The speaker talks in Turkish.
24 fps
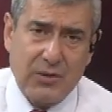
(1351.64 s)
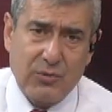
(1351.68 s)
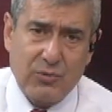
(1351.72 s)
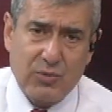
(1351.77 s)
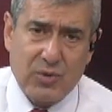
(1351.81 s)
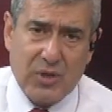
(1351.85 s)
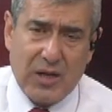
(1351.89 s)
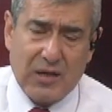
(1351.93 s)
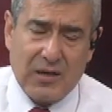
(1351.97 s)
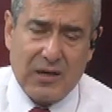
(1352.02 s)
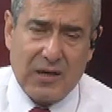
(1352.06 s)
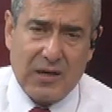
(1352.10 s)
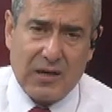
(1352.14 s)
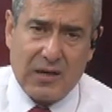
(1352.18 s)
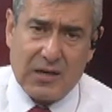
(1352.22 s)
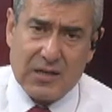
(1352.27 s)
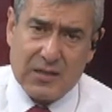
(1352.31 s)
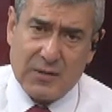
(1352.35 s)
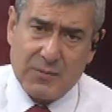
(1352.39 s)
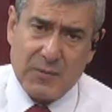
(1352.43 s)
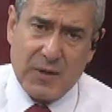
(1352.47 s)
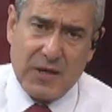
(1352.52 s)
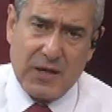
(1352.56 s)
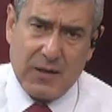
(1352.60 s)
uyarılar
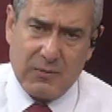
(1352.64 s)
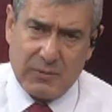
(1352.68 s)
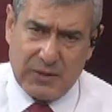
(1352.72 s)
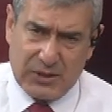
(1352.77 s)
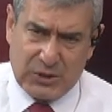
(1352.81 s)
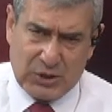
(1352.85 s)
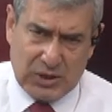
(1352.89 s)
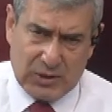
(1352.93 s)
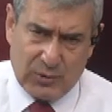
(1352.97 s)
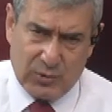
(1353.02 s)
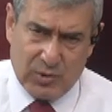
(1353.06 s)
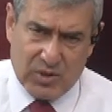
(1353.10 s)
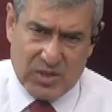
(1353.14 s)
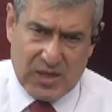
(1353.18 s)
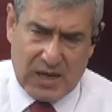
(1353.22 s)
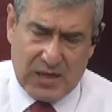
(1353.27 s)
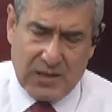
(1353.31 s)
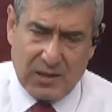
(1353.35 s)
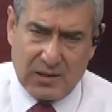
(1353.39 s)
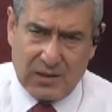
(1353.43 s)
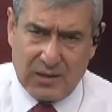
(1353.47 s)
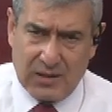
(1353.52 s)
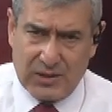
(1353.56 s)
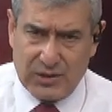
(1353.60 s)
artmaya başladı.
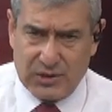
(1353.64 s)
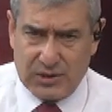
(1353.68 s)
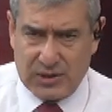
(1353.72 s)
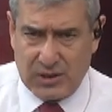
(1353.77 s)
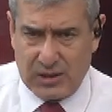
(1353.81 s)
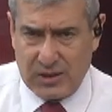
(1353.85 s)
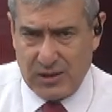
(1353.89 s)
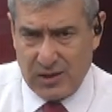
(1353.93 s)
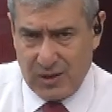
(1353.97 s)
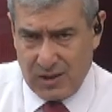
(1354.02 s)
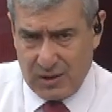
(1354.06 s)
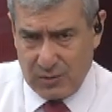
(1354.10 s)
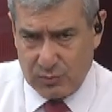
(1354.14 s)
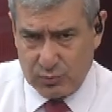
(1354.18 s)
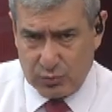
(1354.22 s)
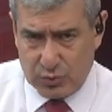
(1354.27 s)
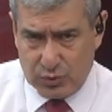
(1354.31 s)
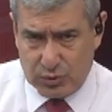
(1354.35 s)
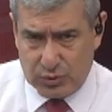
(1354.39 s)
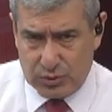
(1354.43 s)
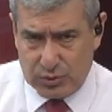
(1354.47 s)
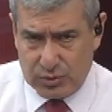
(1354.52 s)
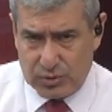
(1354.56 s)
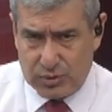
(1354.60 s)
Özellikle işte
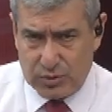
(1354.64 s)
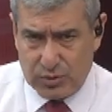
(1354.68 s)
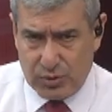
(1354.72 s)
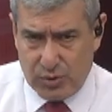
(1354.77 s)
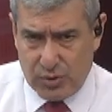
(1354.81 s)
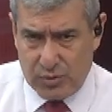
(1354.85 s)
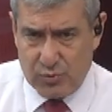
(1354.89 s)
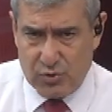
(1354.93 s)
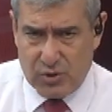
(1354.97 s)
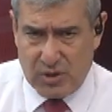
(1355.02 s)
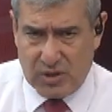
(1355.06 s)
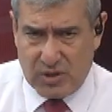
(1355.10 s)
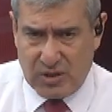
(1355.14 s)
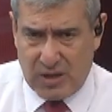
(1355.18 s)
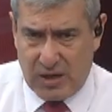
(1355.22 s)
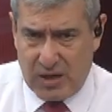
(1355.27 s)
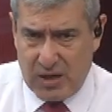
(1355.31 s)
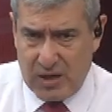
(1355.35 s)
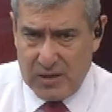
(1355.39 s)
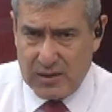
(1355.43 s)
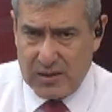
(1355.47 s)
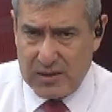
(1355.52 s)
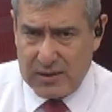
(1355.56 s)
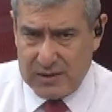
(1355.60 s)
bu e, önümüzdeki
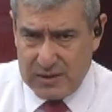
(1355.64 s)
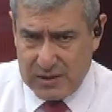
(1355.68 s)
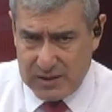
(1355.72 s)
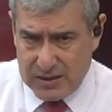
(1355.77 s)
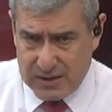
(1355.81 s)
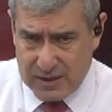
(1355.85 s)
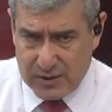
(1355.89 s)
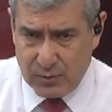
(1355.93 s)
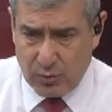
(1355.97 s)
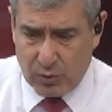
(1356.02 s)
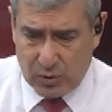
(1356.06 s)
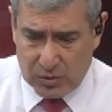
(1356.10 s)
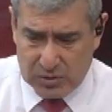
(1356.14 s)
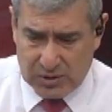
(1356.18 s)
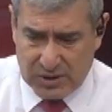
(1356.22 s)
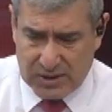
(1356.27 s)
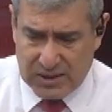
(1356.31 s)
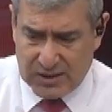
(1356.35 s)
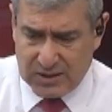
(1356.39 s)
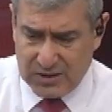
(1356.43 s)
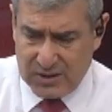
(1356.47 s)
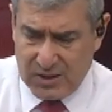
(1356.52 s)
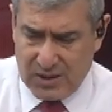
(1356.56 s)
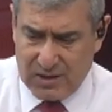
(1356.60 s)
ayla ilgili
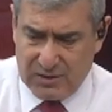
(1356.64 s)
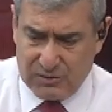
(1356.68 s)
olarak